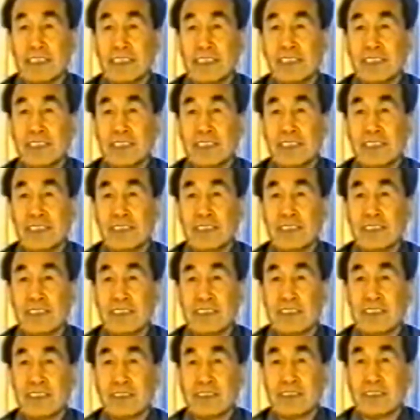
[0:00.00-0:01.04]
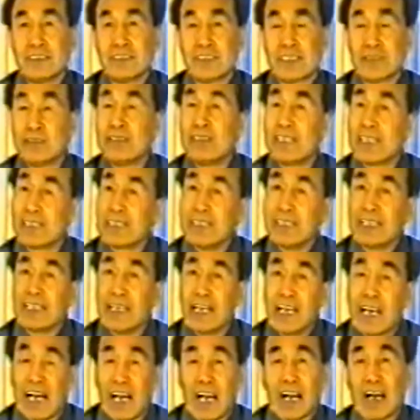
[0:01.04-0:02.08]
总体的想象呢。
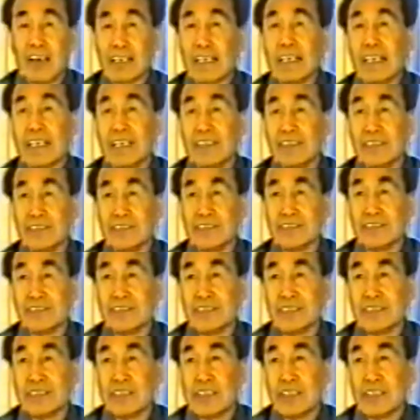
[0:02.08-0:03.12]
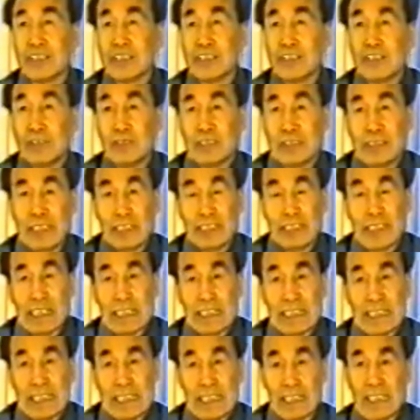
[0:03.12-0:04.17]
怎么讲的更好一点。
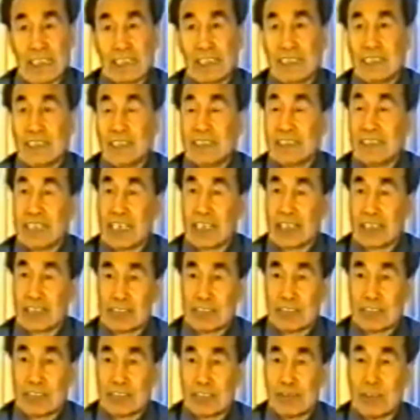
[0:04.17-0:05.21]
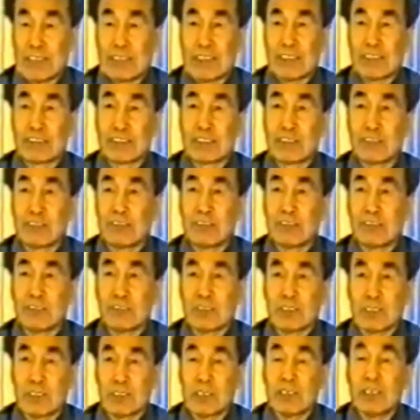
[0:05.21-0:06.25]
所以我们今天讲呢，
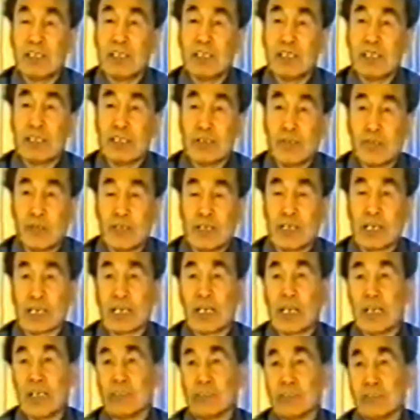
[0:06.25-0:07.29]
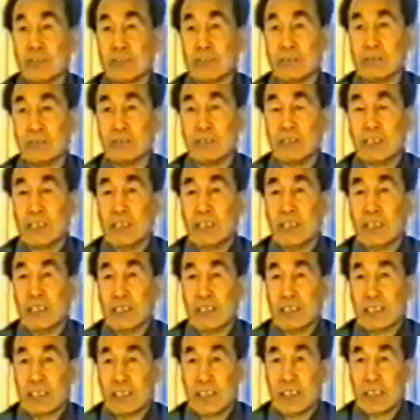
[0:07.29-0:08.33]
让同志们从科
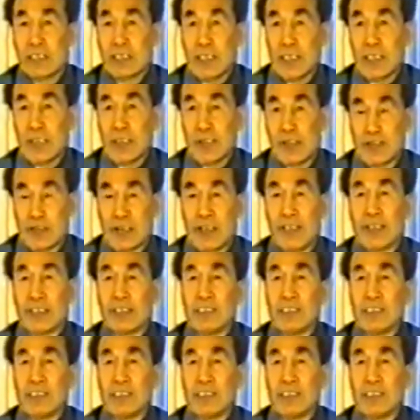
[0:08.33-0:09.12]
学的高度、